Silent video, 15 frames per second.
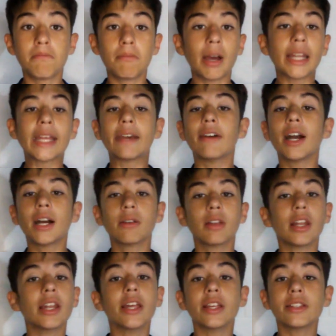
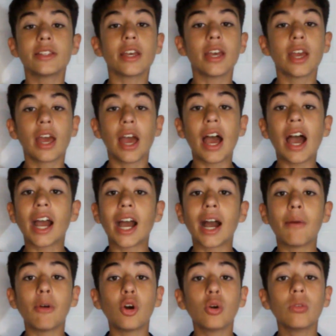Maneva le dice a
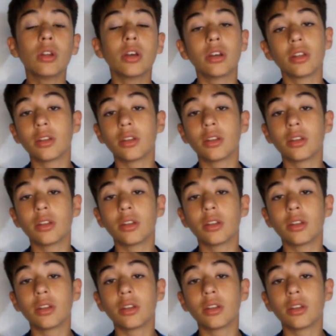Gaboul,